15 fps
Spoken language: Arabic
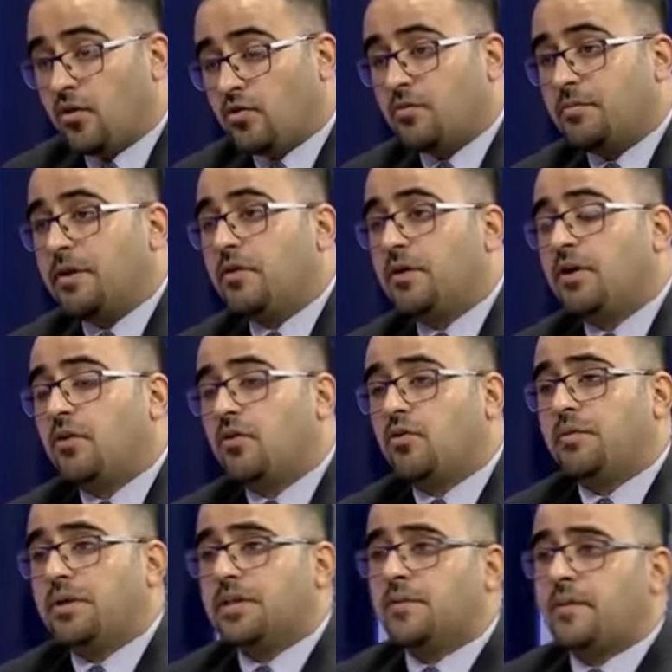حكومية وغير
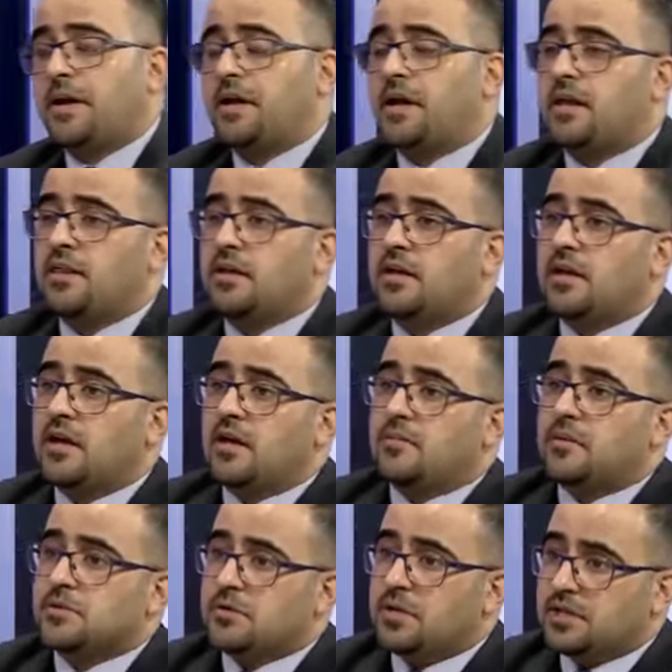حكومية طبعا هذا
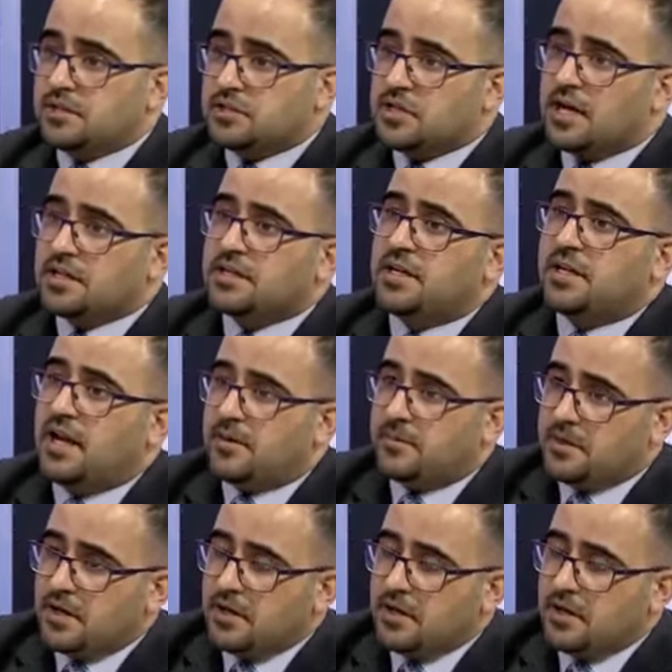مسؤولية الجهات الإعلامية لا.